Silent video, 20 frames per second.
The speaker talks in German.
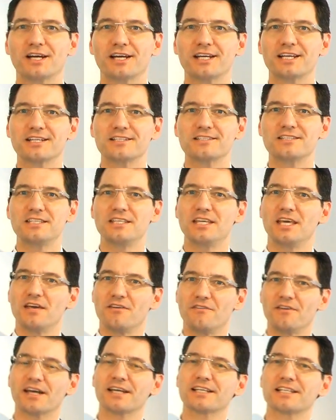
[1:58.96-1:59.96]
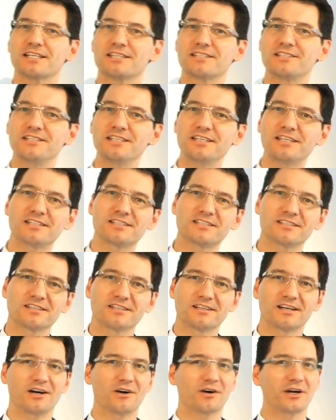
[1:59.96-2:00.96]
Frage an Sie, wäre das nicht
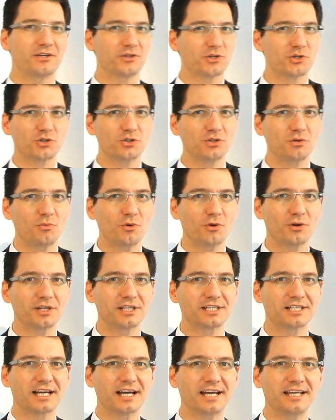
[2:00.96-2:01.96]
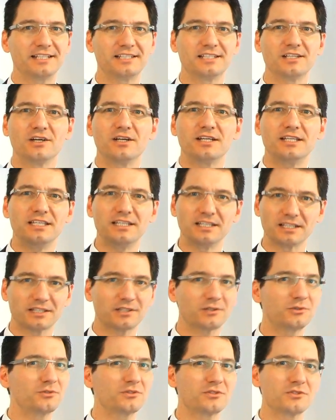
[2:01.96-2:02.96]
auch eine schöne Möglichkeit,
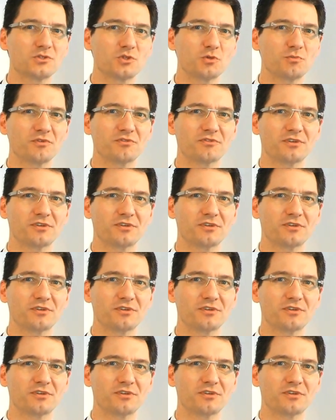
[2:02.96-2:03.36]
Ihre Kunden zu